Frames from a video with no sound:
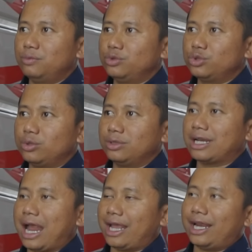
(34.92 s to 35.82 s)
muncul
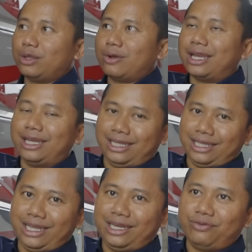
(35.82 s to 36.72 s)
terakhir itu kan ini.
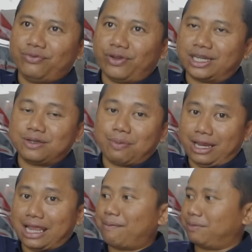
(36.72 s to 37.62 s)
Ini versi
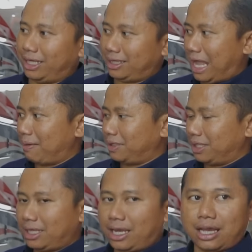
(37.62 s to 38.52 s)
paling update.
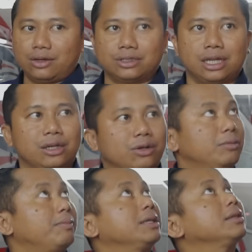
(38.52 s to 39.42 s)
Update-nya kalau dari
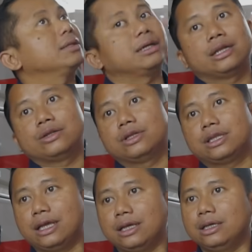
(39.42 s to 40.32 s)
04 nggak ada
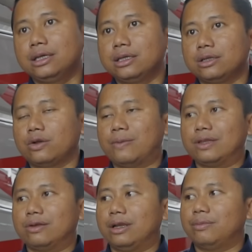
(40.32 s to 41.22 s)
unitnya.
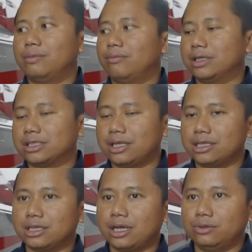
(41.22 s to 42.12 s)
04 itu kan
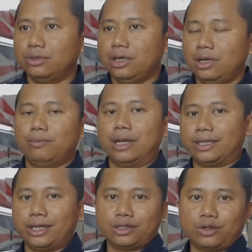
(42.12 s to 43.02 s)
masalahnya selalu
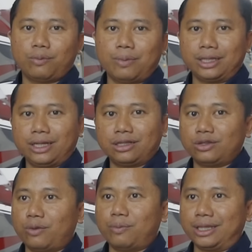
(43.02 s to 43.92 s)
baterai ngedrop, baterai
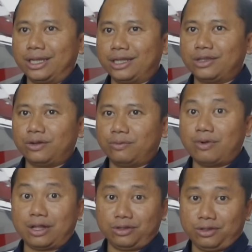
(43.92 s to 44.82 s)
ngedrop, baterai ngedrop
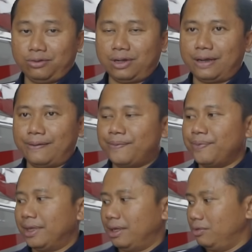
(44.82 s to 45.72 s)
waktu itu kan.
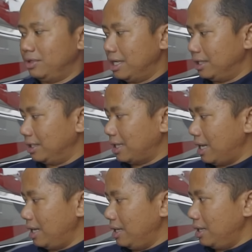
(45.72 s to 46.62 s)
Kemudian
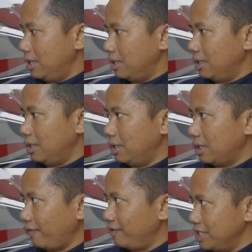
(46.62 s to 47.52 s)
kita e,
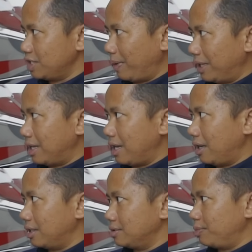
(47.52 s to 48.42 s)
revisi
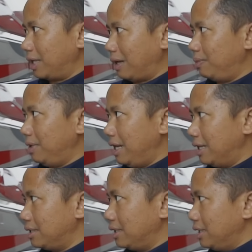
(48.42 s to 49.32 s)
speknya,
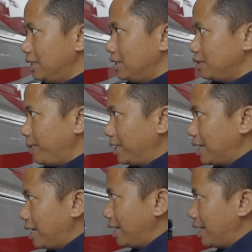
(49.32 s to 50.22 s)
perkabelan, spek
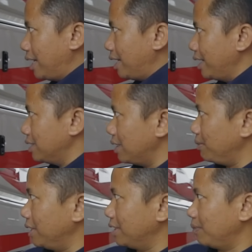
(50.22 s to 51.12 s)
dan lain-lain lain
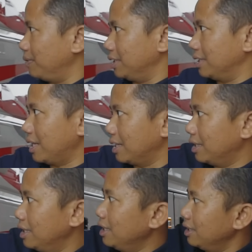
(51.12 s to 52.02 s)
sampai kita bikinkan
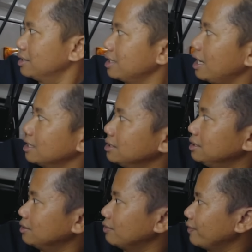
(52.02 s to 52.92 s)

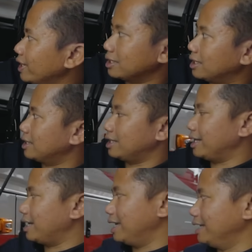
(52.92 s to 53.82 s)
instalasi konverter dan
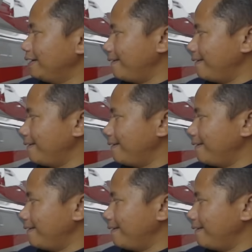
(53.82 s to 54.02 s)
lain-lain